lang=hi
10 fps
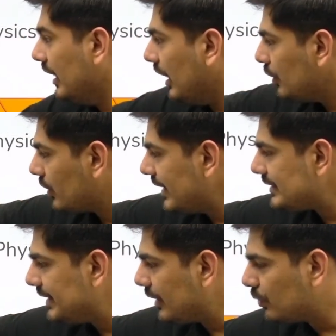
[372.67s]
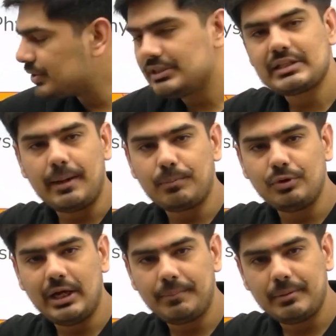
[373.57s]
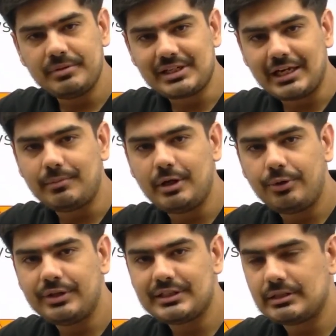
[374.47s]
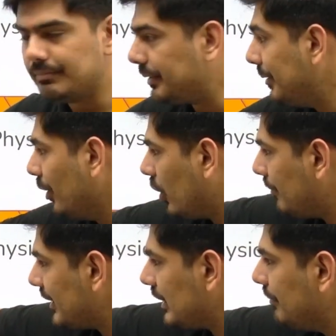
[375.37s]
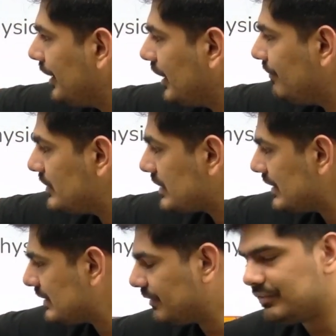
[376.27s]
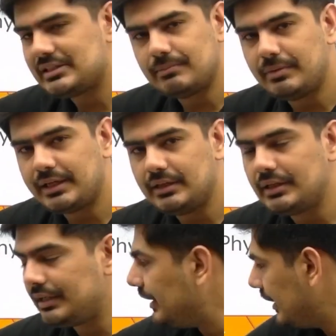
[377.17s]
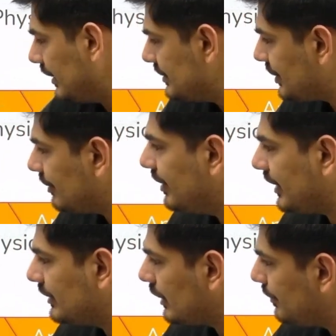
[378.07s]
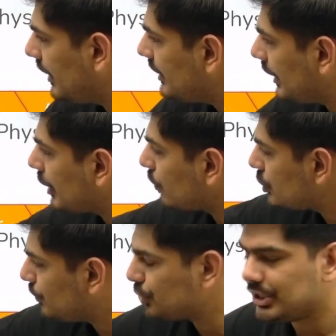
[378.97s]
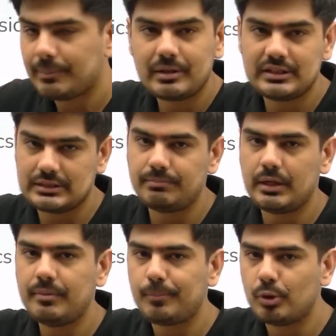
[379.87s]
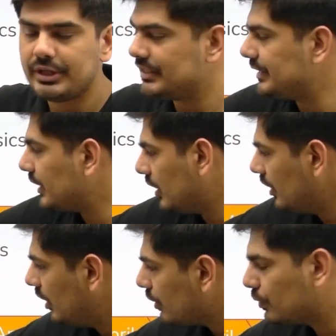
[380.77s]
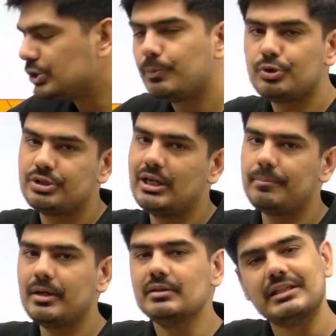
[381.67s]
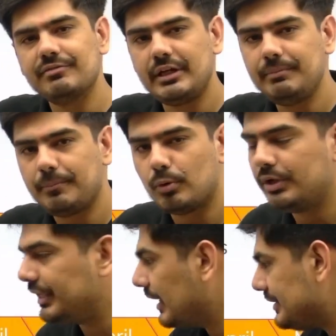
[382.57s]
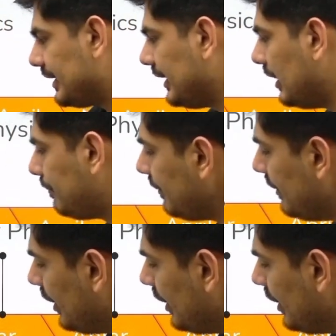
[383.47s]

तो गाइस ये कोर्सेज आपको यहाँ पर अभी स्टार्टिंग मिल रहे होंगे दिसंबर में और मैथमेटिकल फिजिकल सिर्फ दिसंबर के अंदर नहीं है जनवरी के अंदर भी है यानी कि कुछ पोर्शन आपका दिसंबर में अपलोड किया जाएगा कुछ पोर्शन आपका जनवरी में अपलोड किया जाएगा यहाँ पर